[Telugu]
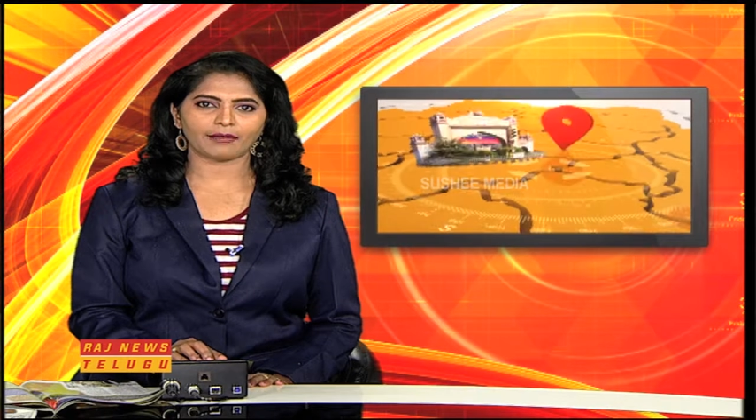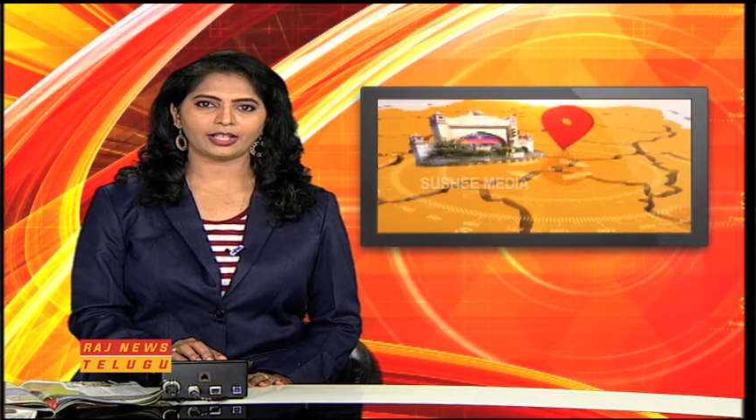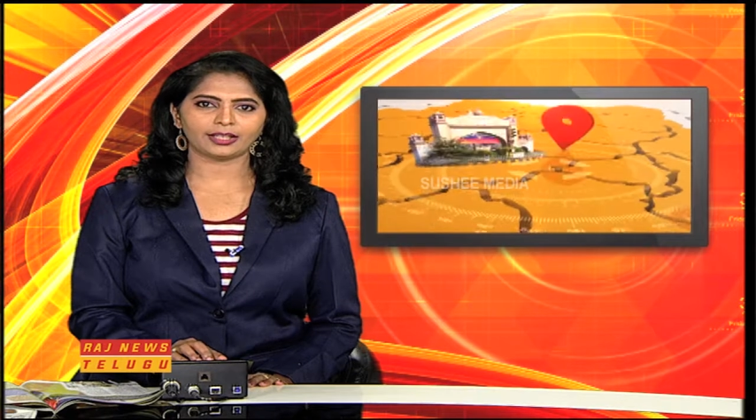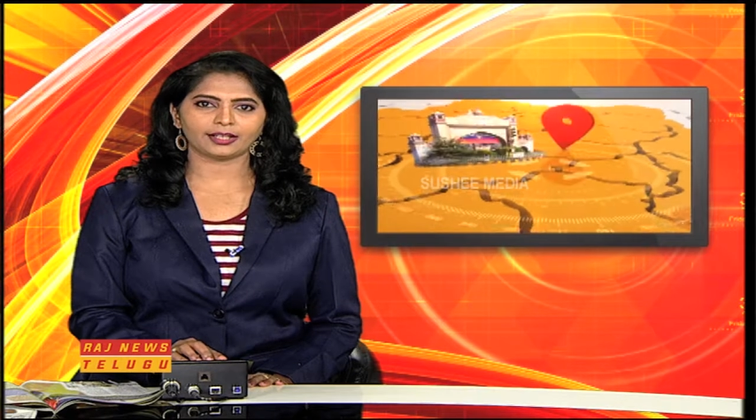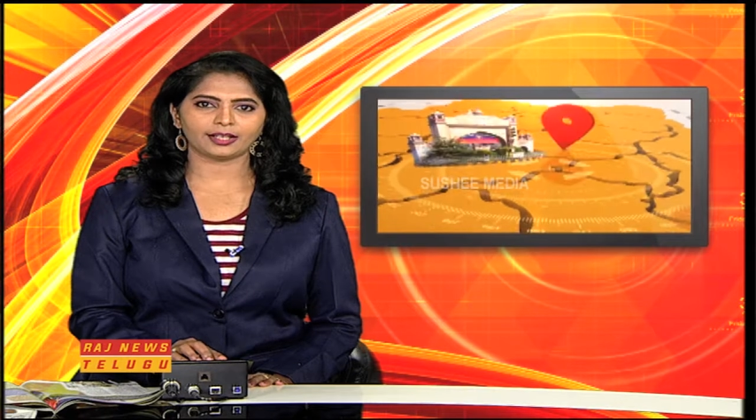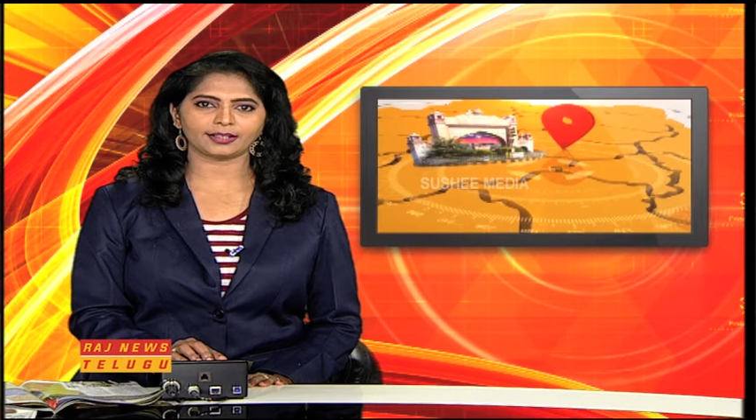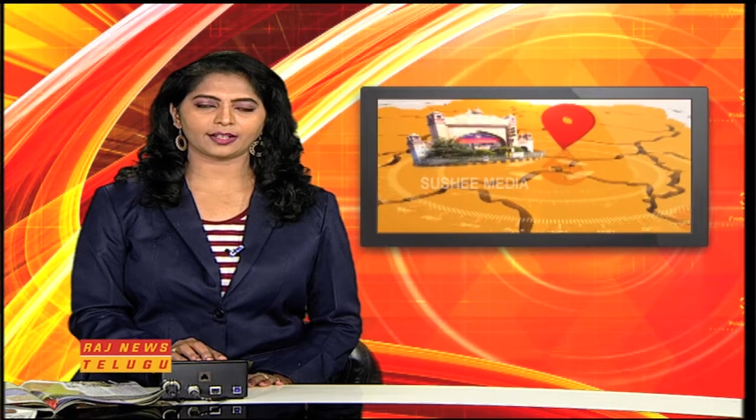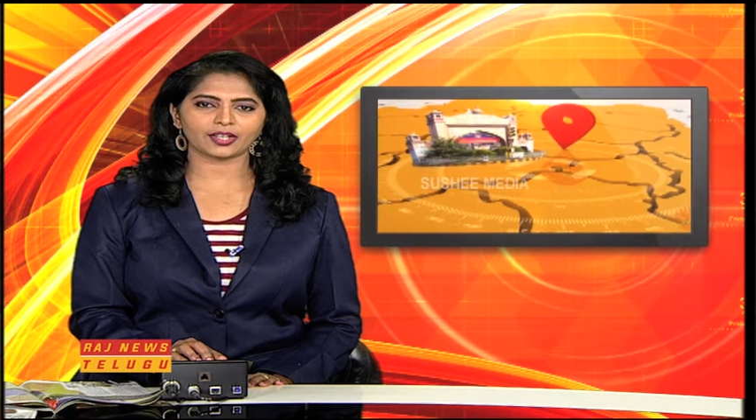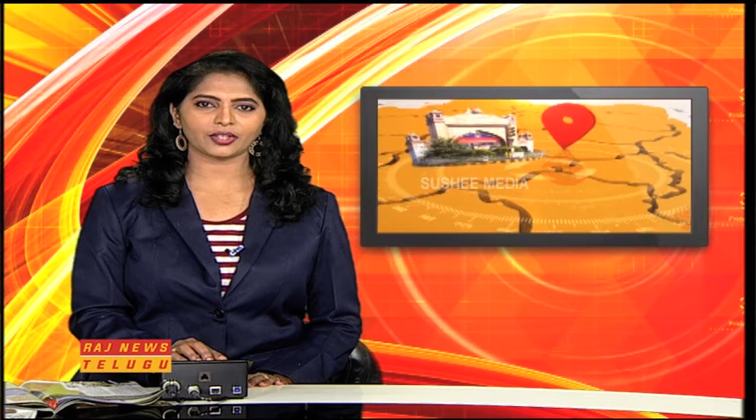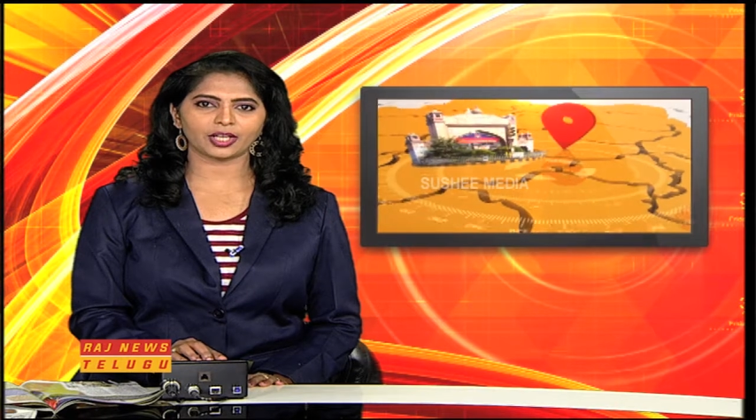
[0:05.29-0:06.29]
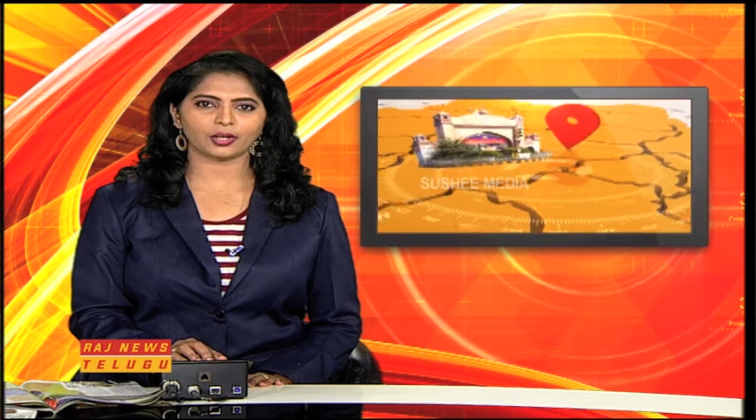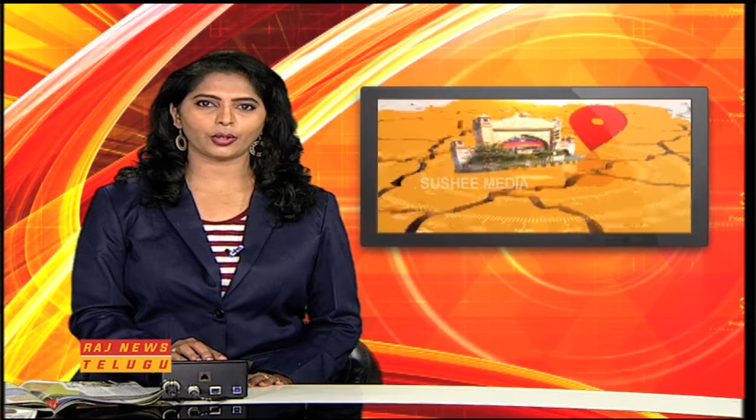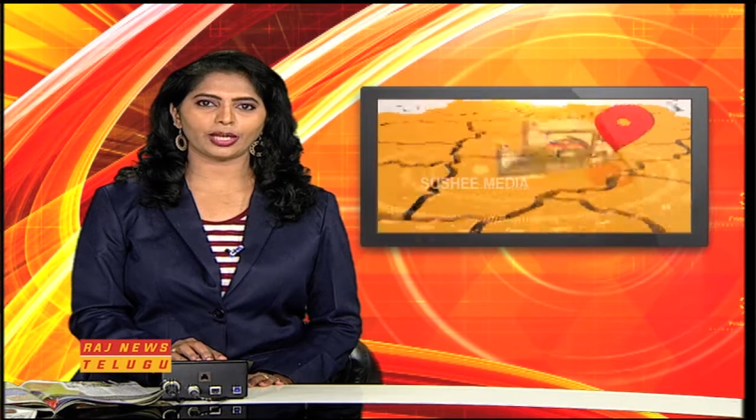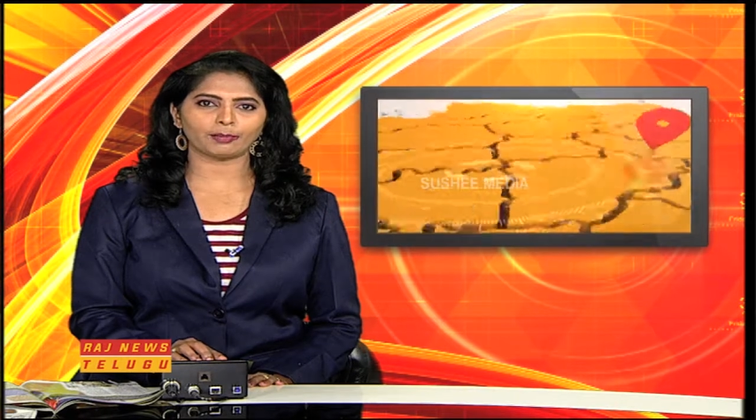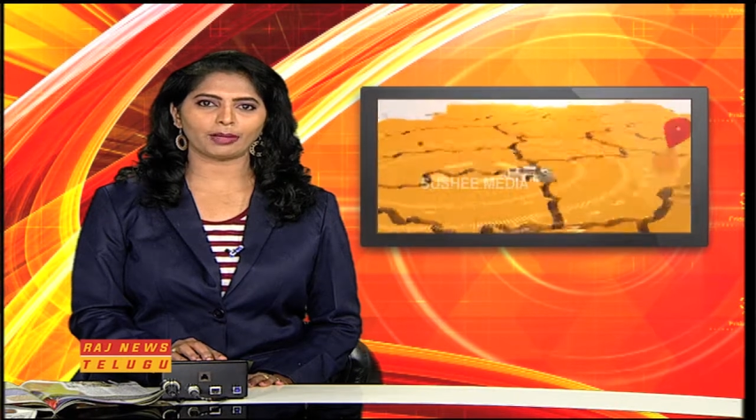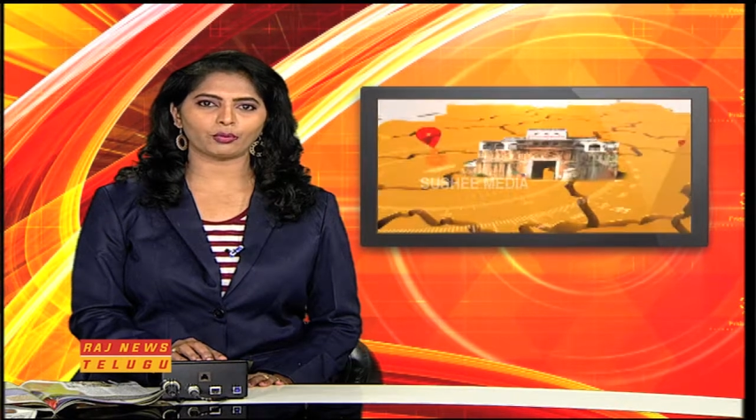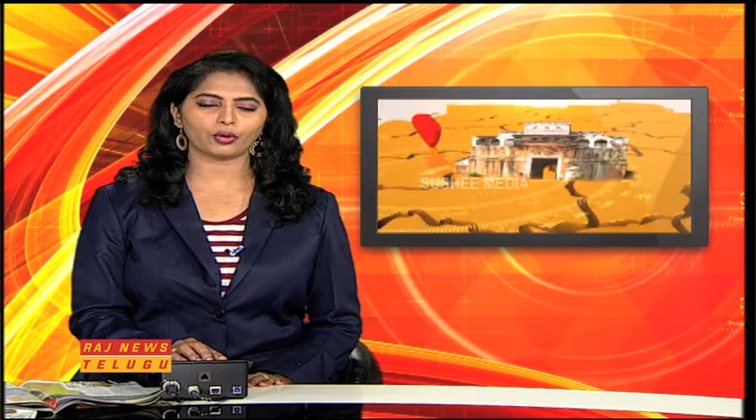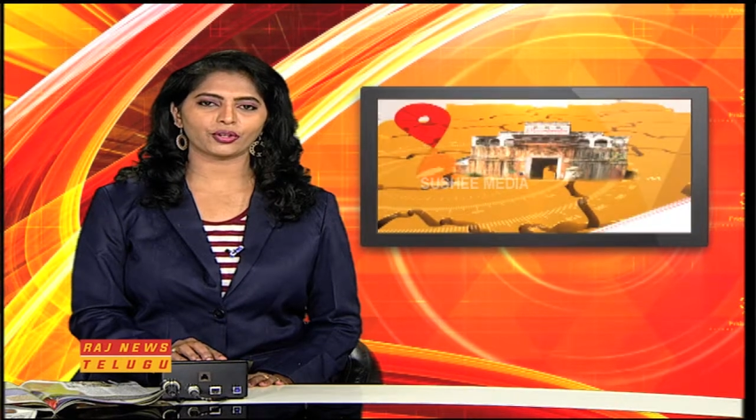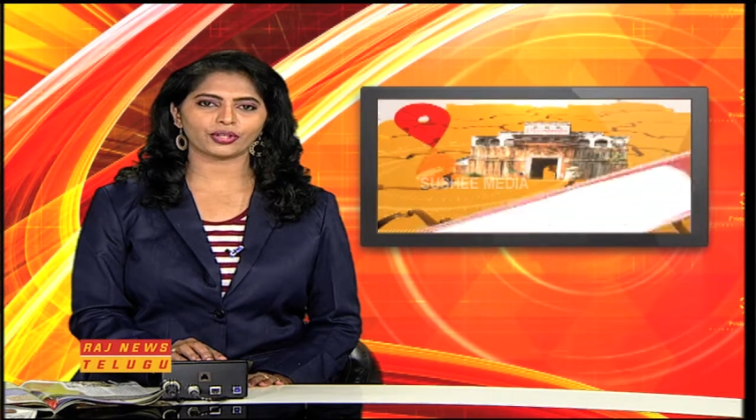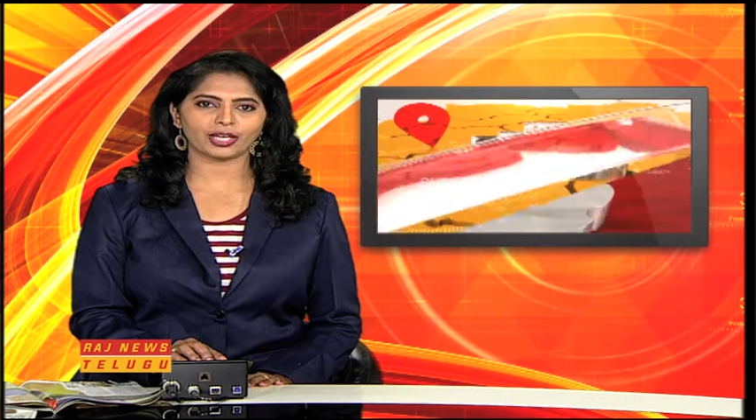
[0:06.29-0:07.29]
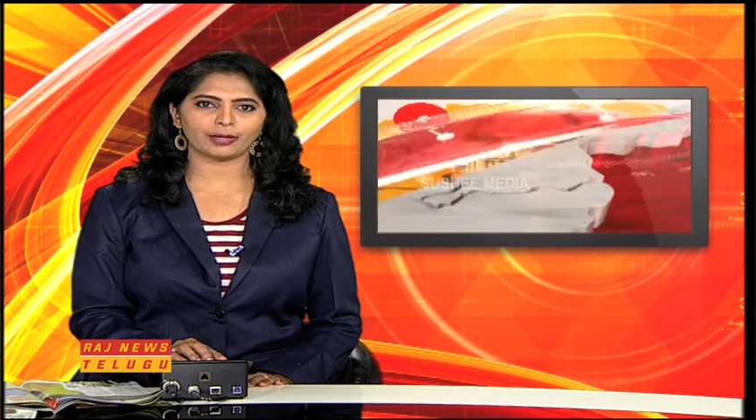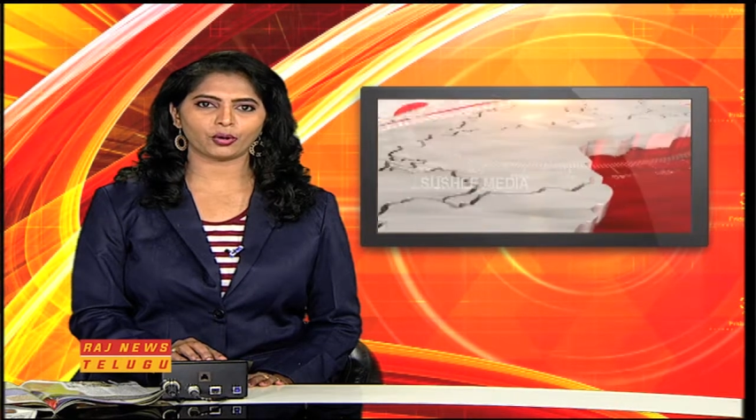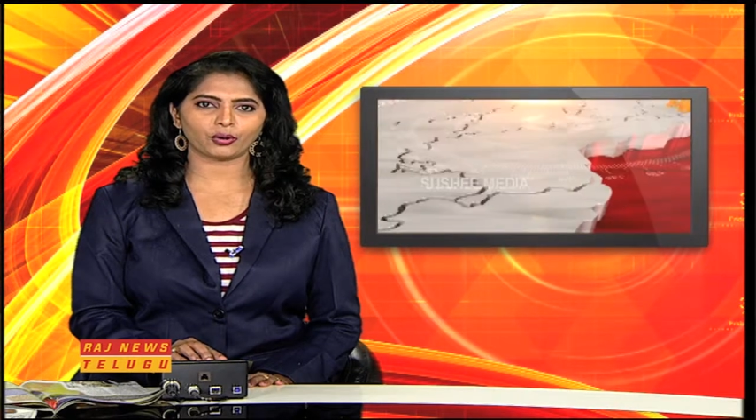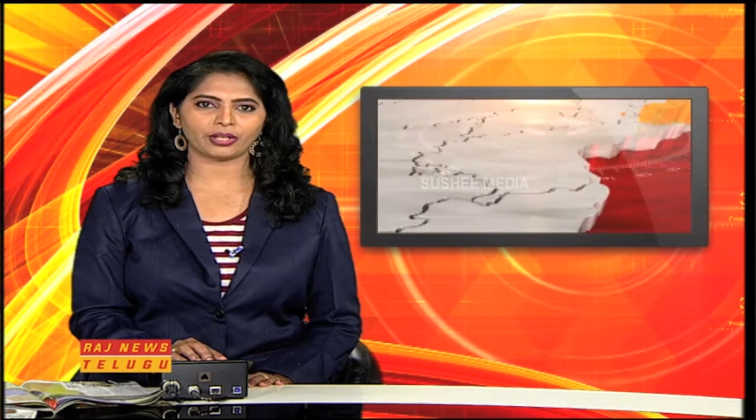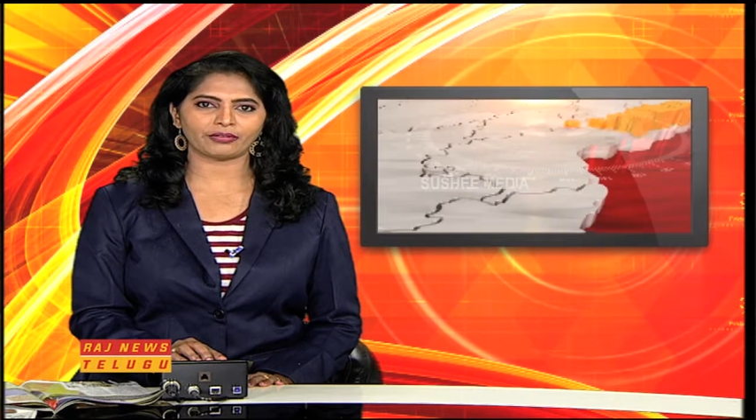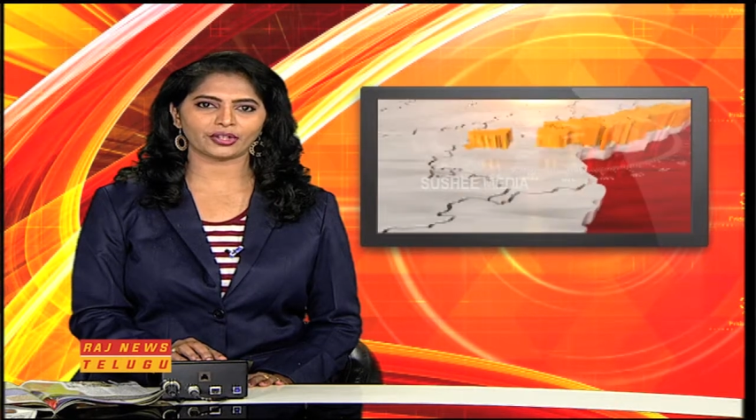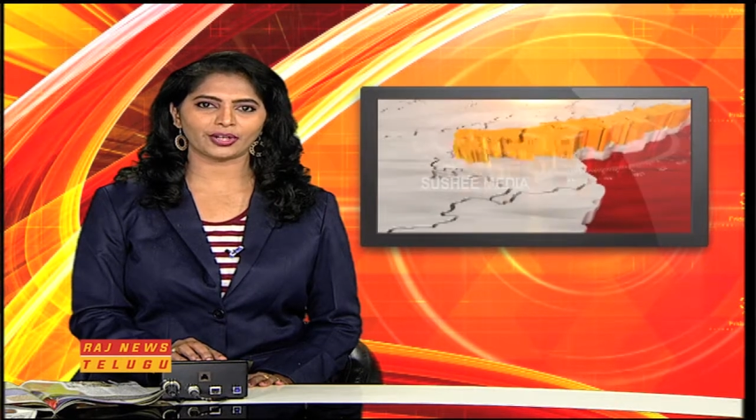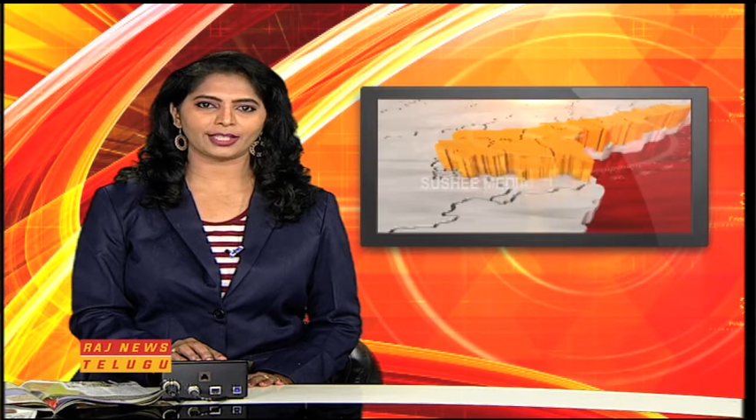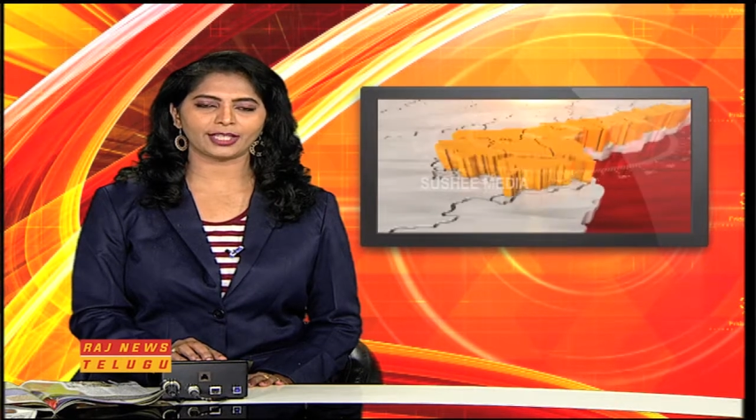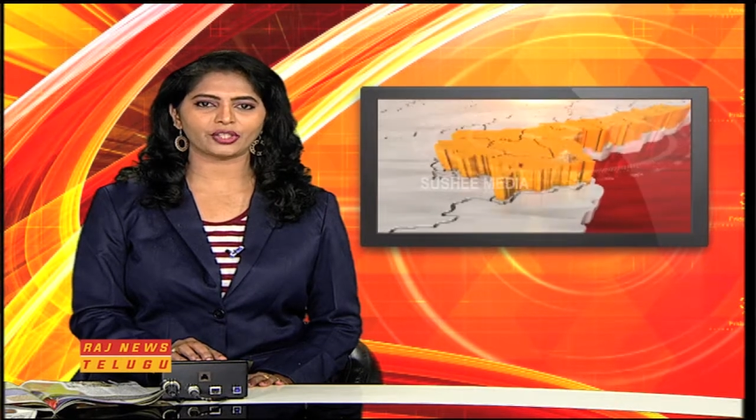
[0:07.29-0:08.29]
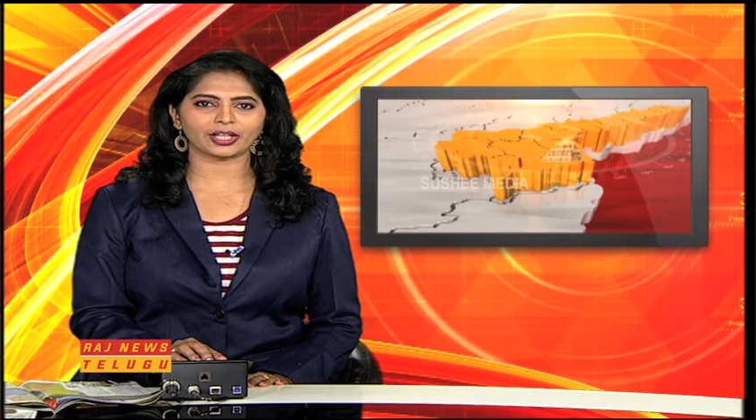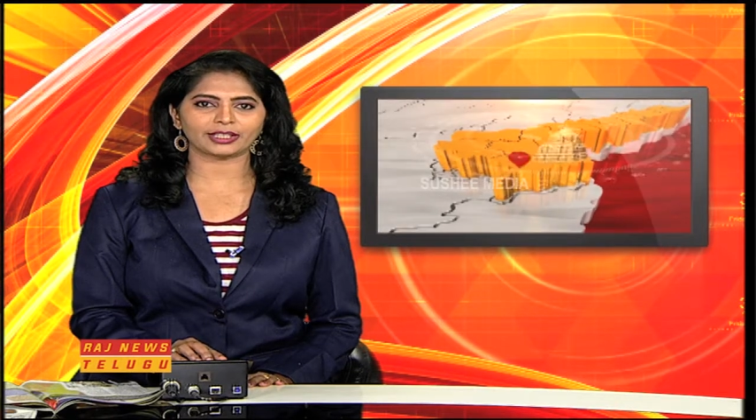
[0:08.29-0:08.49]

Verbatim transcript: అవినీతి రహిత రాష్ట్రాల్లో ఏపీ మూడో స్థానంలో ఉన్న విషయాన్ని